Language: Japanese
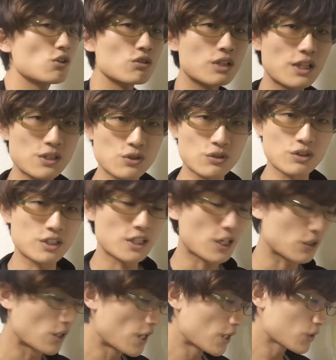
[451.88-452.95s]
超低速にな
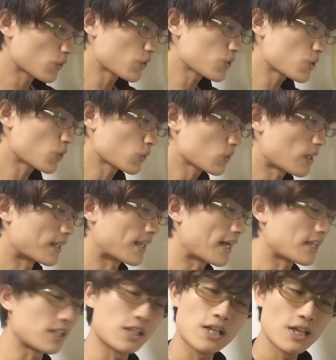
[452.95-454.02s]
るということはな
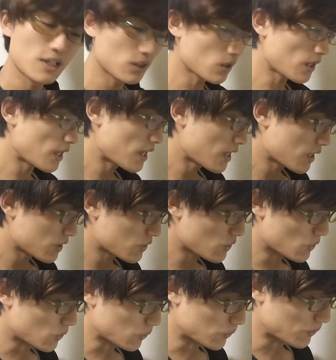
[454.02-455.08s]
いとい
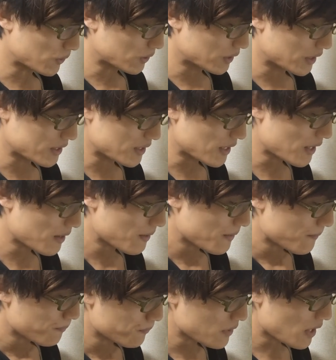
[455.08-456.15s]
うことですね。
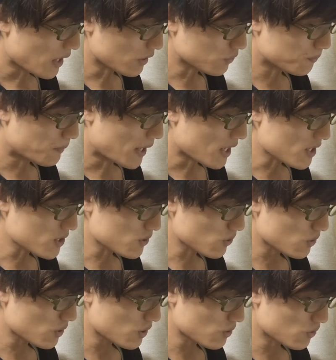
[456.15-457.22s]
で、あと
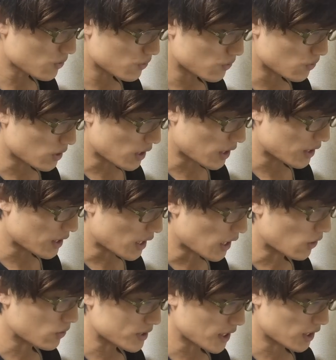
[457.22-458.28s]
バースト機能のおかげで、
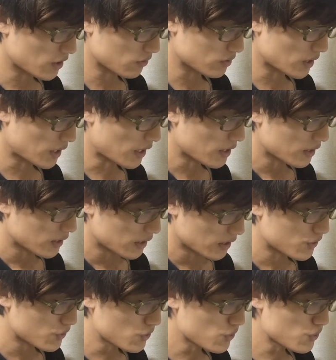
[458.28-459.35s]
あ、これさっき言ったな。
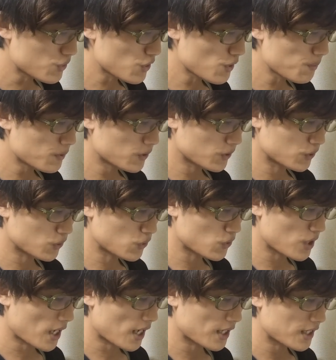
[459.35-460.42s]
YouTube の
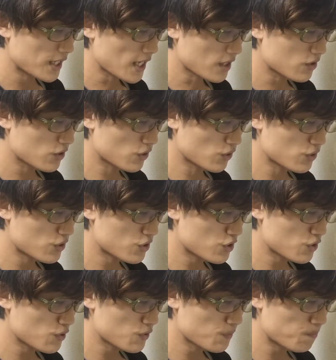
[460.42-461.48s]
動画
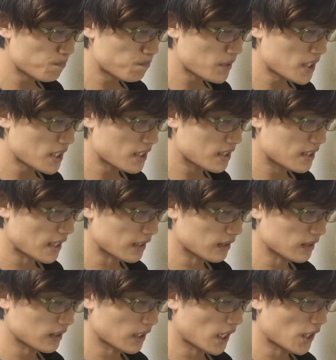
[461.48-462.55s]
240p だっ
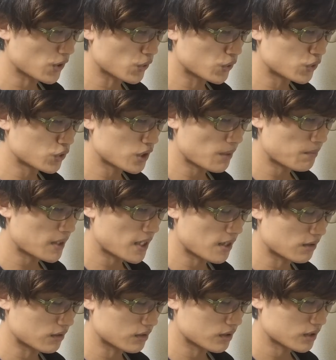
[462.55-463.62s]
たら余裕で見
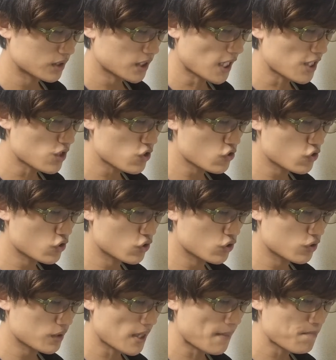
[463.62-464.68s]
れる。
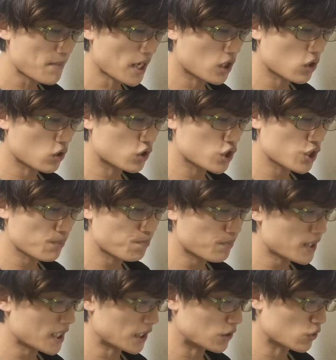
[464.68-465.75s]

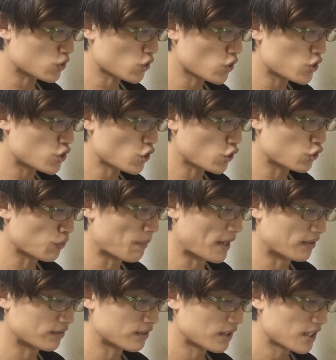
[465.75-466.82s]
360p だとちょいちょい止ま
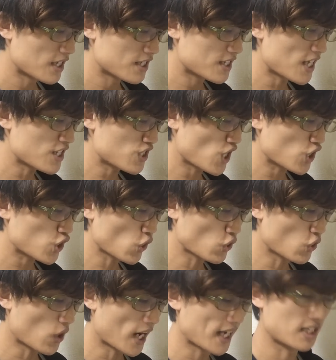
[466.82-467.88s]
る。全然許
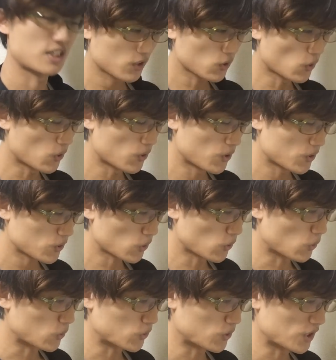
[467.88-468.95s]
容範囲と、と
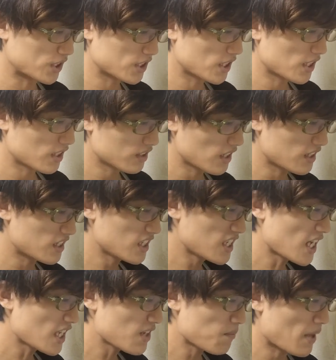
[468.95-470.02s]
のことです。で、
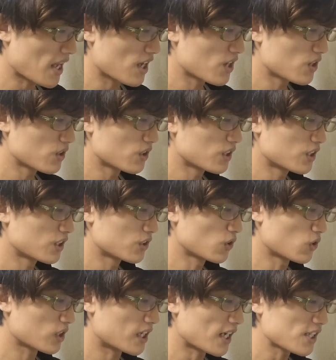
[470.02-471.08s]
D アニメ
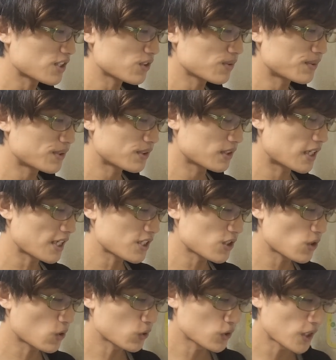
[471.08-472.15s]
の画質、画
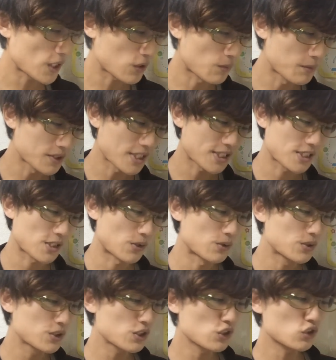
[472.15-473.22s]
質のことだと思うんですけど、
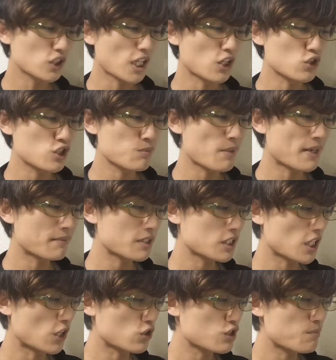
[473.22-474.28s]
普通を楽しま、
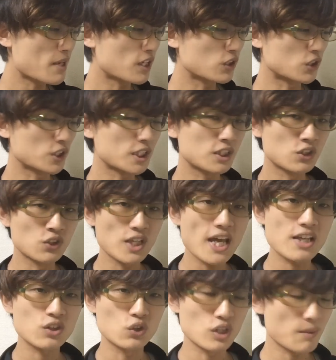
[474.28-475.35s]
楽しめるの
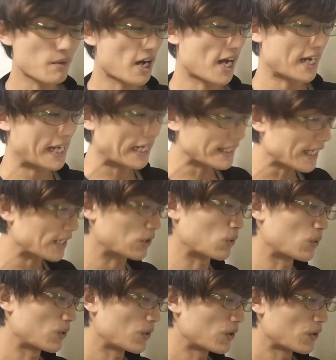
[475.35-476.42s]
で、とてもありがたいと、
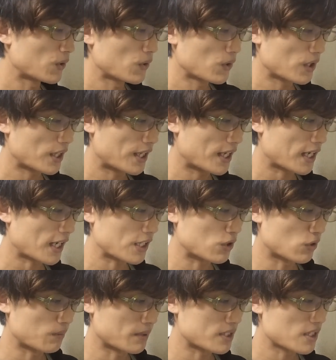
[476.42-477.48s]
えー、書い
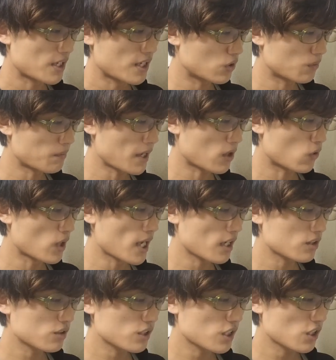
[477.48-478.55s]
ております。とまあ
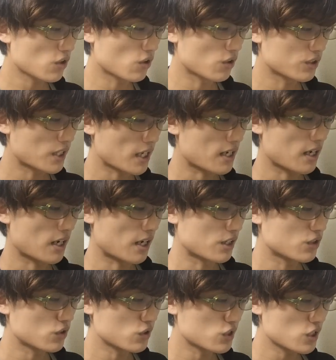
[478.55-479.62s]
500キロだから
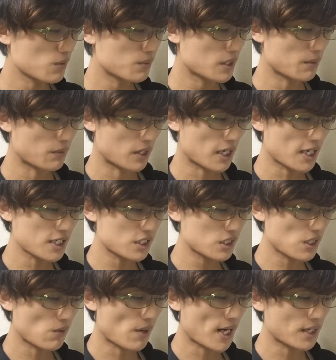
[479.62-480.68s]
YouTube でも画
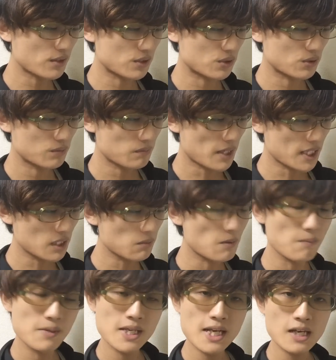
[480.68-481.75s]
質は悪いと。まあで
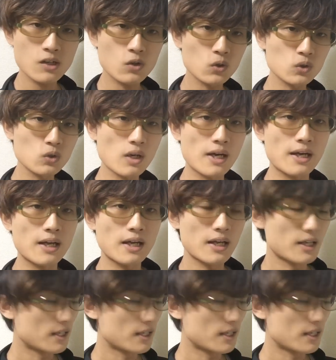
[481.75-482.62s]
も見れんことは